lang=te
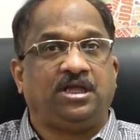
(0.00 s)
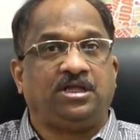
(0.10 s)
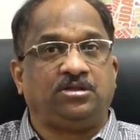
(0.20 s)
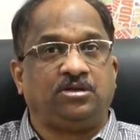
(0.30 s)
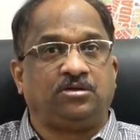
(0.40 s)

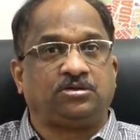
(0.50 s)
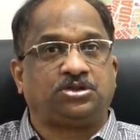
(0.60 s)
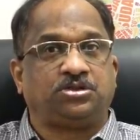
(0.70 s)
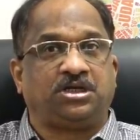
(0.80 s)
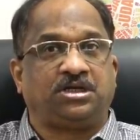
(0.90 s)
ఇందులో
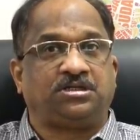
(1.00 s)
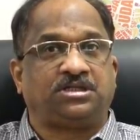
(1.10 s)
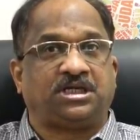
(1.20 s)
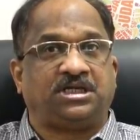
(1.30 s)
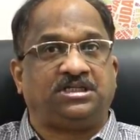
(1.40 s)
షుగర్ను
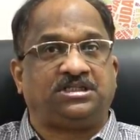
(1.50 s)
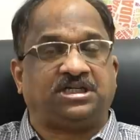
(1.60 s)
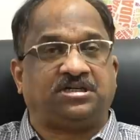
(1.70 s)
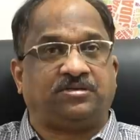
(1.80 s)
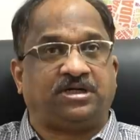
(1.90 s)

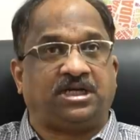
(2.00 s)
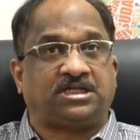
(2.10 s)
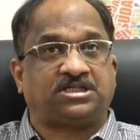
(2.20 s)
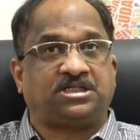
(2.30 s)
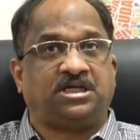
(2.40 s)
తగ్గించేటువంటి
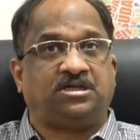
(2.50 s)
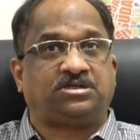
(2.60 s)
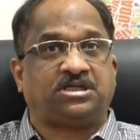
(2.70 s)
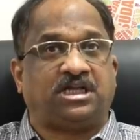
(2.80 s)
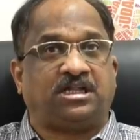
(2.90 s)
లక్షణాలు
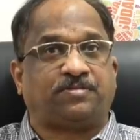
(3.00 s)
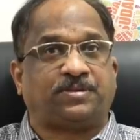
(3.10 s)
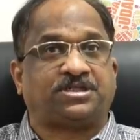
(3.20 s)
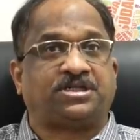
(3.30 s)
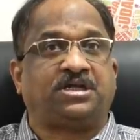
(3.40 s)
చాలా
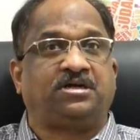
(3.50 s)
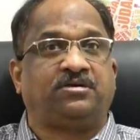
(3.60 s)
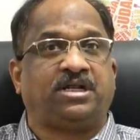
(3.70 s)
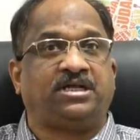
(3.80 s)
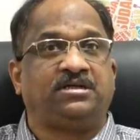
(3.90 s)
స్పష్టంగా
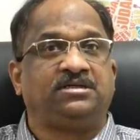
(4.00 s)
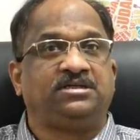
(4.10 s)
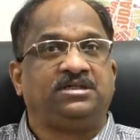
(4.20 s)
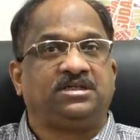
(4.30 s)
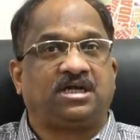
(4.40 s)
ఉన్నాయి
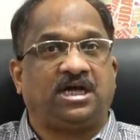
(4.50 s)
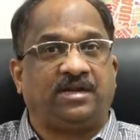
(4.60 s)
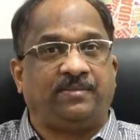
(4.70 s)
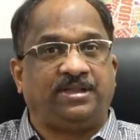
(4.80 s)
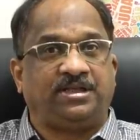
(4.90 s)

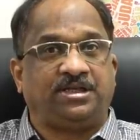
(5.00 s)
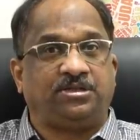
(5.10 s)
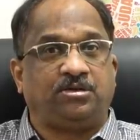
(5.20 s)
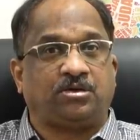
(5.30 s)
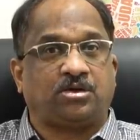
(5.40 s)
కారణం ఏంటంటే
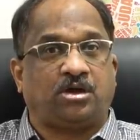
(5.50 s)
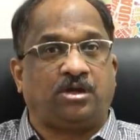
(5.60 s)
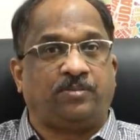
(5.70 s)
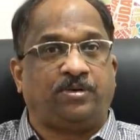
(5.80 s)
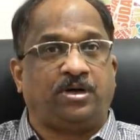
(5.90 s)
ఇందులో
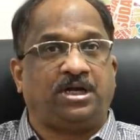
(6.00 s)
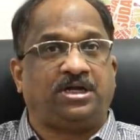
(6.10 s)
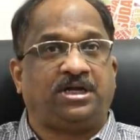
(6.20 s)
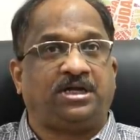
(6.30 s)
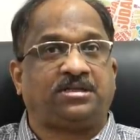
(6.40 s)

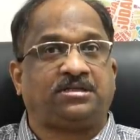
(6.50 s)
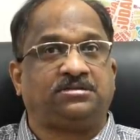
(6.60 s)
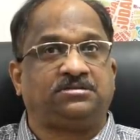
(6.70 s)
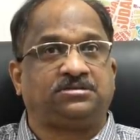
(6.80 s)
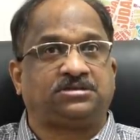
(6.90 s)
కార్బోహైడ్రేట్స్
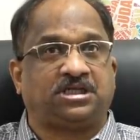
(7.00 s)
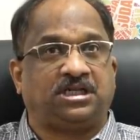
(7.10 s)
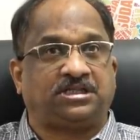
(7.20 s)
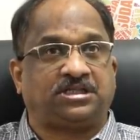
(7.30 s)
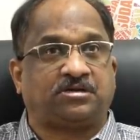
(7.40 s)

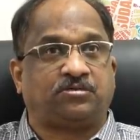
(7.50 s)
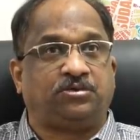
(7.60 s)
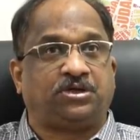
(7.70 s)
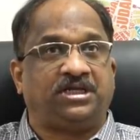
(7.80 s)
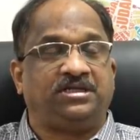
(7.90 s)
చాలా తక్కువ
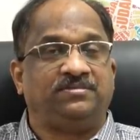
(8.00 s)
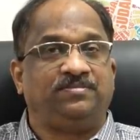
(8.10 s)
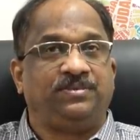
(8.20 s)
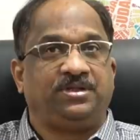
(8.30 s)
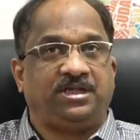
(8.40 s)
ఉంటాయి
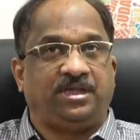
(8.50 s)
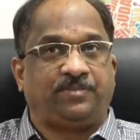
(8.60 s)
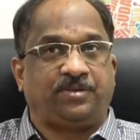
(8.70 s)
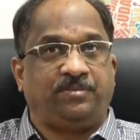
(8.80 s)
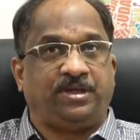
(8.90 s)

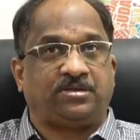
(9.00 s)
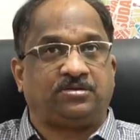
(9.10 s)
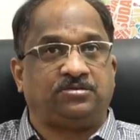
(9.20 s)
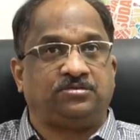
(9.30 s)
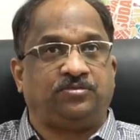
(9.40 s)
ఇప్పుడు
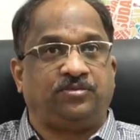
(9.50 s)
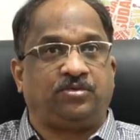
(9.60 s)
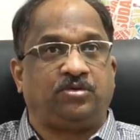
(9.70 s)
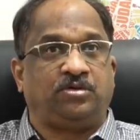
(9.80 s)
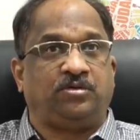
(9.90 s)
మీకు
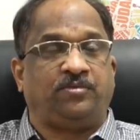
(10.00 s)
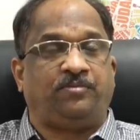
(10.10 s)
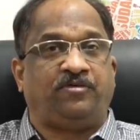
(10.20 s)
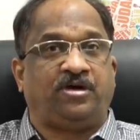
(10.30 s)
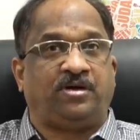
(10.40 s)

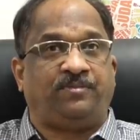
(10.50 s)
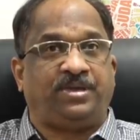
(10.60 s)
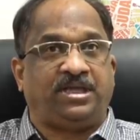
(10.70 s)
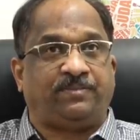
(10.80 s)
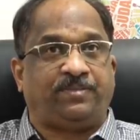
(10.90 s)
గోధుమ
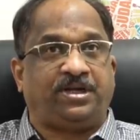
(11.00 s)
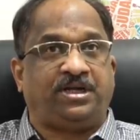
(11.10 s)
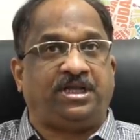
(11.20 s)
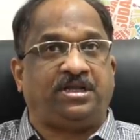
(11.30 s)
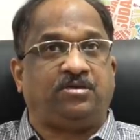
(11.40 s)
బియ్య
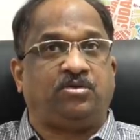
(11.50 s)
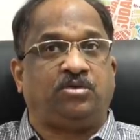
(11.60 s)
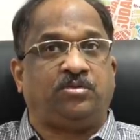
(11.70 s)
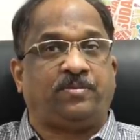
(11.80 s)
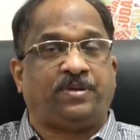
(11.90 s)
పిండి
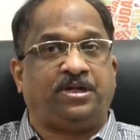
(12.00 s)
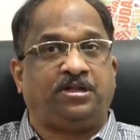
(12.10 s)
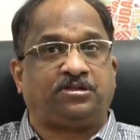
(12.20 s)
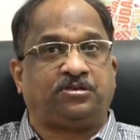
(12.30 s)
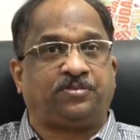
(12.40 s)
గోధుమ
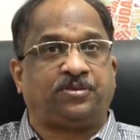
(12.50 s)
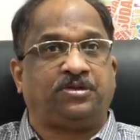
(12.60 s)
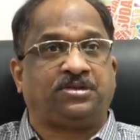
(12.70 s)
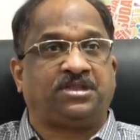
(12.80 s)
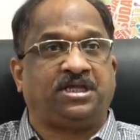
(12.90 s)
పిండిలతో
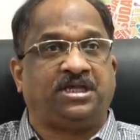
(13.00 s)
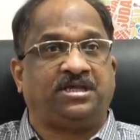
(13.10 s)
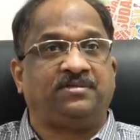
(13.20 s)
పోలిస్తే